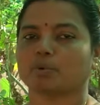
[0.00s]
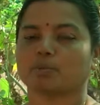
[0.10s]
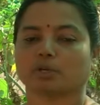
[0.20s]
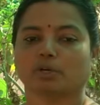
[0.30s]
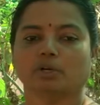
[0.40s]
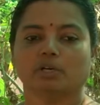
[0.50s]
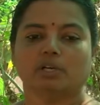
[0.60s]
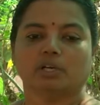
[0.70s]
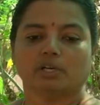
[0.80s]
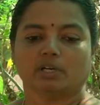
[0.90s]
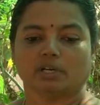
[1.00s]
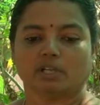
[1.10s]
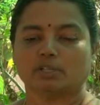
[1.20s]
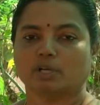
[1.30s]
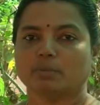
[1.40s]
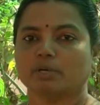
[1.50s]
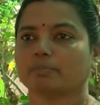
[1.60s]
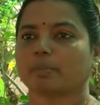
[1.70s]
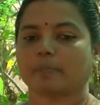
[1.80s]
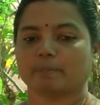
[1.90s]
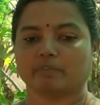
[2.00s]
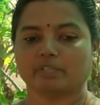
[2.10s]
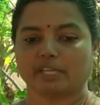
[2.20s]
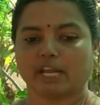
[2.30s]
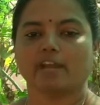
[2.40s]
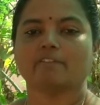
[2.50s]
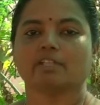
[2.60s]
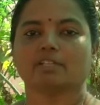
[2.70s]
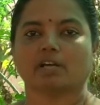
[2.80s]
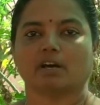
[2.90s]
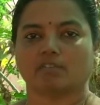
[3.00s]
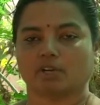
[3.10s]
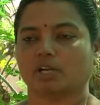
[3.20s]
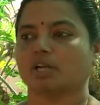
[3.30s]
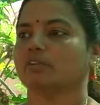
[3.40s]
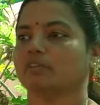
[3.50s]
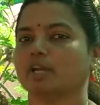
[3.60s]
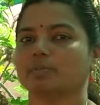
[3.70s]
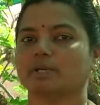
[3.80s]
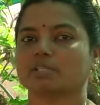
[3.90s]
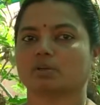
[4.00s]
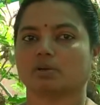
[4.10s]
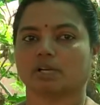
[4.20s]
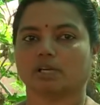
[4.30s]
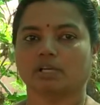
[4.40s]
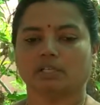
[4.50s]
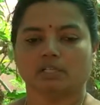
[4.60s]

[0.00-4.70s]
ரொம்ப முக்கியம் அது இல்லாமல் இப்போ வந்து ஏன் வந்து நான் அவ்வளோ நாள் வெயிட் பண்ண சொல்கிறேன்னா